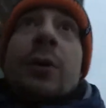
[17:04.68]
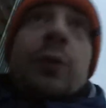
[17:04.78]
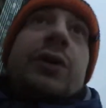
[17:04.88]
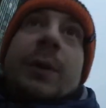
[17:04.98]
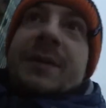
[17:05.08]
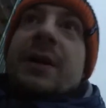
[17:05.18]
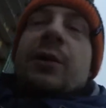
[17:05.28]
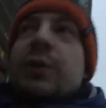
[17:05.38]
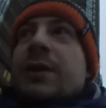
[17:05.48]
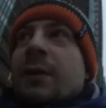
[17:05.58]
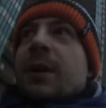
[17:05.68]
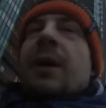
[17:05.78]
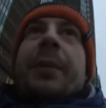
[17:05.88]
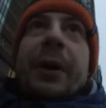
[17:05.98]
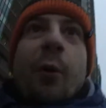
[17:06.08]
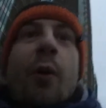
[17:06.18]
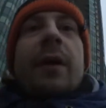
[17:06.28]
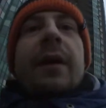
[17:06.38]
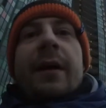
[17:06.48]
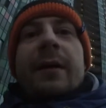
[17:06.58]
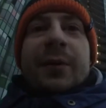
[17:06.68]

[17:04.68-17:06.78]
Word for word: Ну и, собственно, люстра была прикольной.